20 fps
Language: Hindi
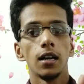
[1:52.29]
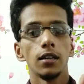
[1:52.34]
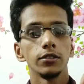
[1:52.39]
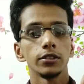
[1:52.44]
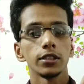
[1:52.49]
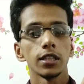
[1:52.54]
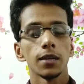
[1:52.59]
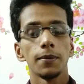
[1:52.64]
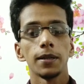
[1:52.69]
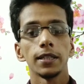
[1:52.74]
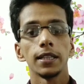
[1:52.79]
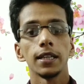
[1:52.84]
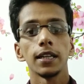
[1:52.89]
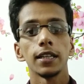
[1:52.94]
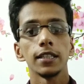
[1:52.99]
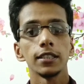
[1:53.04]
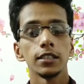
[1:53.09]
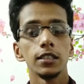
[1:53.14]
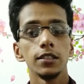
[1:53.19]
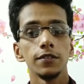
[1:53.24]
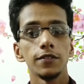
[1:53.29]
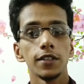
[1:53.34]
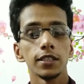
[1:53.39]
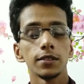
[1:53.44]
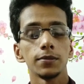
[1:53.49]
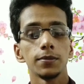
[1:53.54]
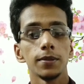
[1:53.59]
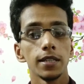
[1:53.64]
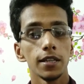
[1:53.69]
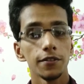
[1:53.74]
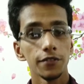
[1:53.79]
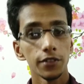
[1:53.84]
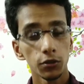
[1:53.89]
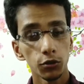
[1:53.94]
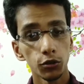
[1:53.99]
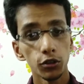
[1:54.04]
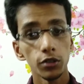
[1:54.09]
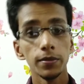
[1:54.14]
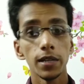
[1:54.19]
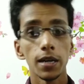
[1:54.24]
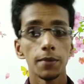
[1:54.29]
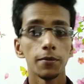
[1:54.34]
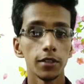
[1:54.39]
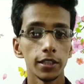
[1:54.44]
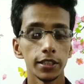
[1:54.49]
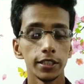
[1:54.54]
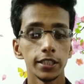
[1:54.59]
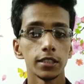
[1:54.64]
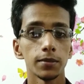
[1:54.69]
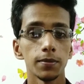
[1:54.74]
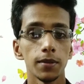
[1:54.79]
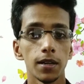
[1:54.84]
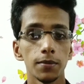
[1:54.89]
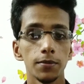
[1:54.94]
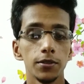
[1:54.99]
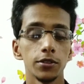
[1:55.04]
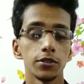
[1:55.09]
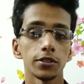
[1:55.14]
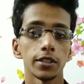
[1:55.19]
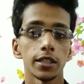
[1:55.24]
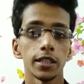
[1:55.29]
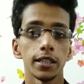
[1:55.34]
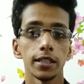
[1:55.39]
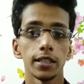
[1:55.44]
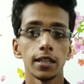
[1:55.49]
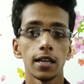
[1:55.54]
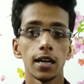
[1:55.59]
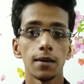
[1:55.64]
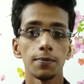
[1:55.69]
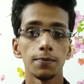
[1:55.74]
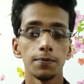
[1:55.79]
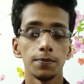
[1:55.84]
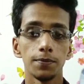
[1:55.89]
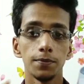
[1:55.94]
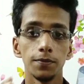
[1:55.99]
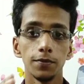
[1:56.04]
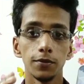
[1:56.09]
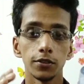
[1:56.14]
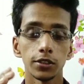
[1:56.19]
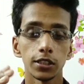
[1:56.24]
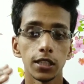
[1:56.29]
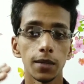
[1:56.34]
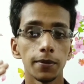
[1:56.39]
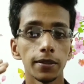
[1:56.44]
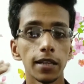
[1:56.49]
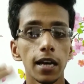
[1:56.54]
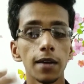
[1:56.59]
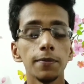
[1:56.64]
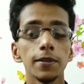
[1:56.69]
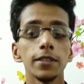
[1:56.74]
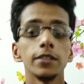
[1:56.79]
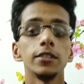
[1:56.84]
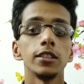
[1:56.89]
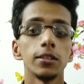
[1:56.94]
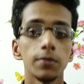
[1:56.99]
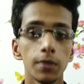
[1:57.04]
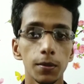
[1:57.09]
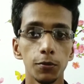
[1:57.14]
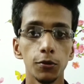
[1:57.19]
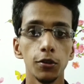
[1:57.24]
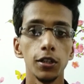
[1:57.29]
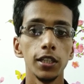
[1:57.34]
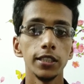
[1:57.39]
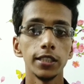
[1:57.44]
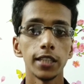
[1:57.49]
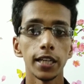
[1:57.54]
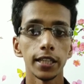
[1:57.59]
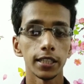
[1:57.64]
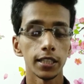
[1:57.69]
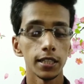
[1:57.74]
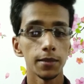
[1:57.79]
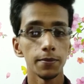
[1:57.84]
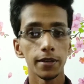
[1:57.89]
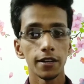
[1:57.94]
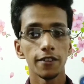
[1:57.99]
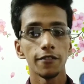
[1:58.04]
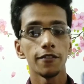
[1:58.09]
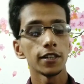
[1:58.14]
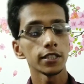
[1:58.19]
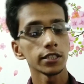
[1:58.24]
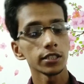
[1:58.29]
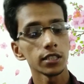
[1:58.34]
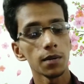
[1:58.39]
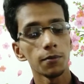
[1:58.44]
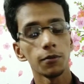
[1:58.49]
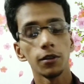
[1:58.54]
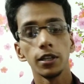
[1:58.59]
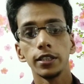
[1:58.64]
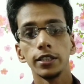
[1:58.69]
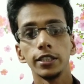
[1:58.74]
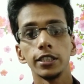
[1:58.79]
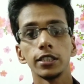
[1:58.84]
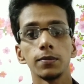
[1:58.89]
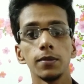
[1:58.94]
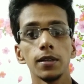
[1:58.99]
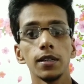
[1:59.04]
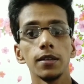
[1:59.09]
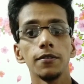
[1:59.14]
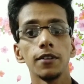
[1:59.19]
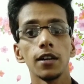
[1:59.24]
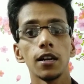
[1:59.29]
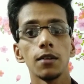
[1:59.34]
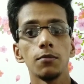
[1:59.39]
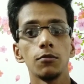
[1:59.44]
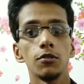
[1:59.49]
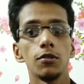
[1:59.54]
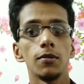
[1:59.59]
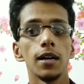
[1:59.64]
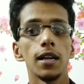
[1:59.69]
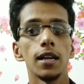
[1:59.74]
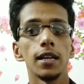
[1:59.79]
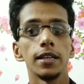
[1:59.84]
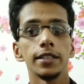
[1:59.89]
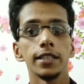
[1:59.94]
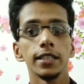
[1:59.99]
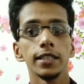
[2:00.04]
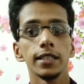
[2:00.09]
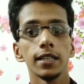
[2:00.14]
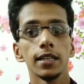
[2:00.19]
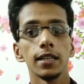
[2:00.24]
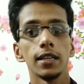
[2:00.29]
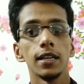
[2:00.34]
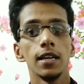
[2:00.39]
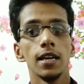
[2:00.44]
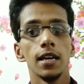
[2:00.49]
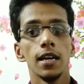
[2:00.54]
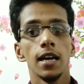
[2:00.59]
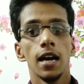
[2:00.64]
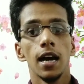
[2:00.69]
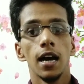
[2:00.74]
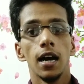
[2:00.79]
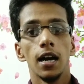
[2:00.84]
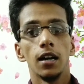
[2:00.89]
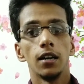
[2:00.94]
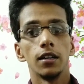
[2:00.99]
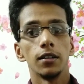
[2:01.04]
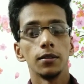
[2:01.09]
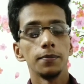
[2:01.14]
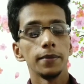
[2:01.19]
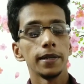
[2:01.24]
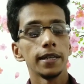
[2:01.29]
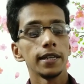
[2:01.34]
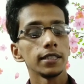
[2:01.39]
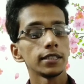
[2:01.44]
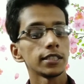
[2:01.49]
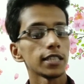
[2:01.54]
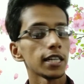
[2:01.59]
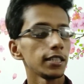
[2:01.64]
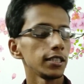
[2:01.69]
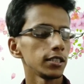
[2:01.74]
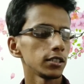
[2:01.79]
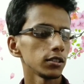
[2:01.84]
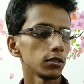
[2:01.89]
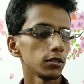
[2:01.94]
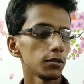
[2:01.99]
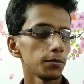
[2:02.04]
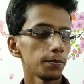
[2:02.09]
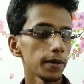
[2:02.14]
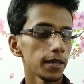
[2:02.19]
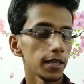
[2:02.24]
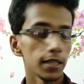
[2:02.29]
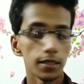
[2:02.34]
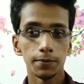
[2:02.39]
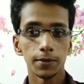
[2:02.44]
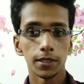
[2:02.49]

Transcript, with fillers: उसके बाद अगर इस डिवाइस पे या फिर कोई भी एमोलेट डिस्प्ले आप यूज़ करेंगे ना आप उसके बाद आई डिस्प्ले भूल ही जाएंगे ये मेरा फर्स्ट एमोलेट डिस्प्ले वाला मोबाइल है ठीक है और मैंने शायद इसको पहली